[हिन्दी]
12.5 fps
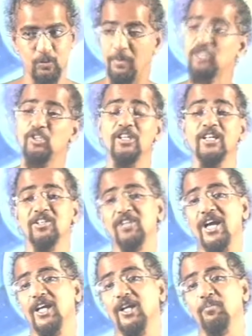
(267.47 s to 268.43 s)
तो मछलियां
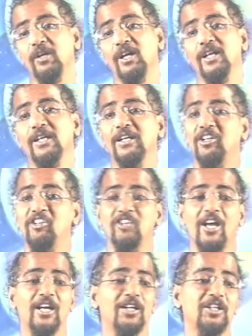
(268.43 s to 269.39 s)
सागर में रहकर के
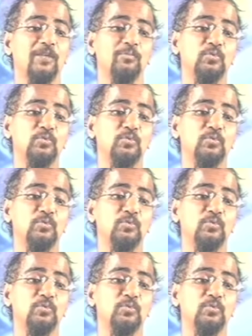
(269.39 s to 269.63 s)
सागर के